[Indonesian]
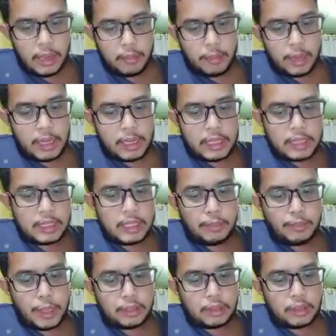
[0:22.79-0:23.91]
panasnya
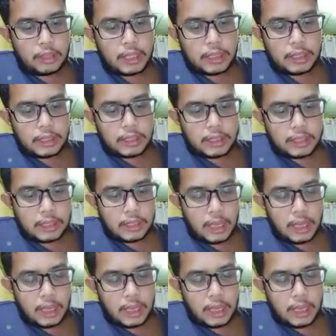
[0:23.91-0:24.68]
dipantulkan ke